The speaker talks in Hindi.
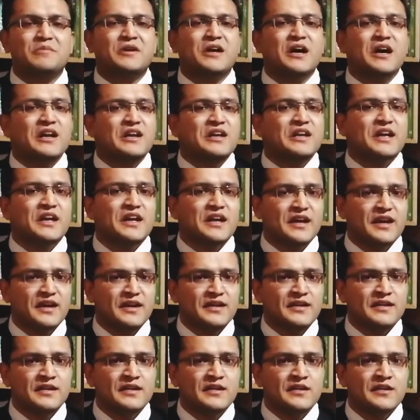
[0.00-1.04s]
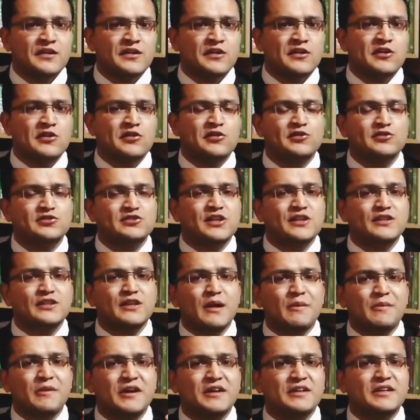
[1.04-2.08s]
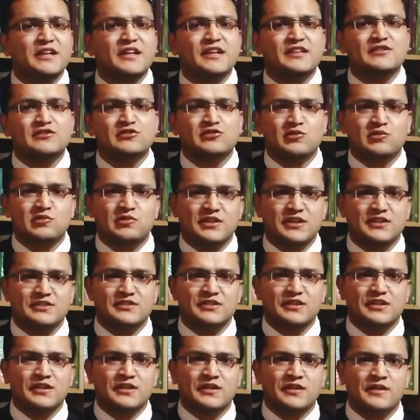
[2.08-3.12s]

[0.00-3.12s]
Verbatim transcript: कर रहे हैं उसके अंदर आपका टेस्ट शो होना चाहिए